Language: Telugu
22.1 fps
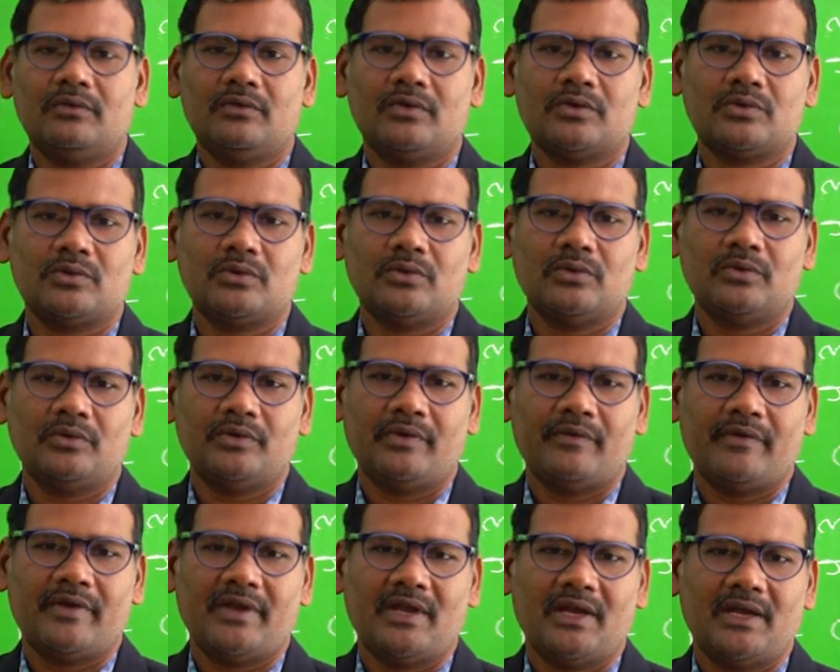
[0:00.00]
ఒత్తులు
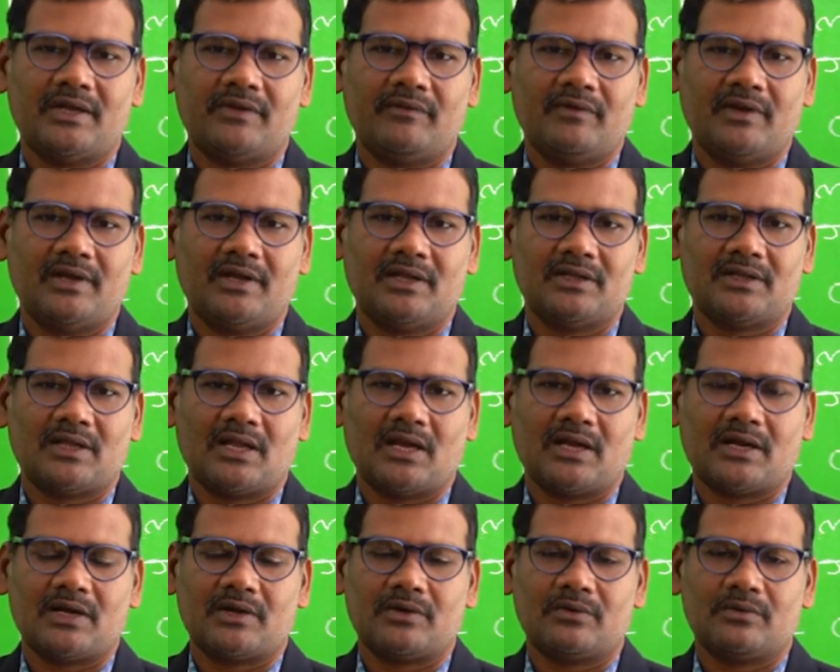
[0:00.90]
ఇవన్నీ పెట్టి
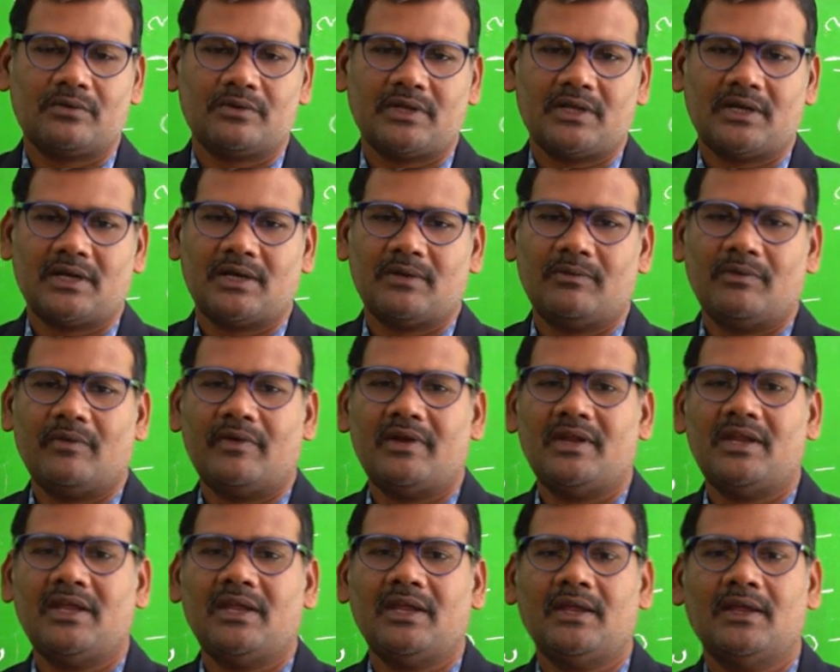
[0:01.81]
తలకట్టు దీర్ఘం
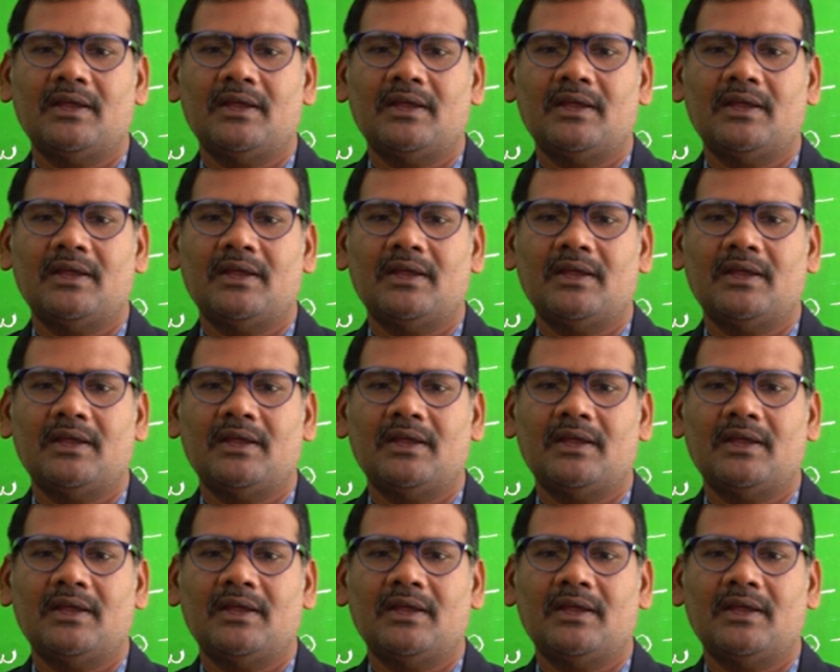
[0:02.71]
ఇవన్నీ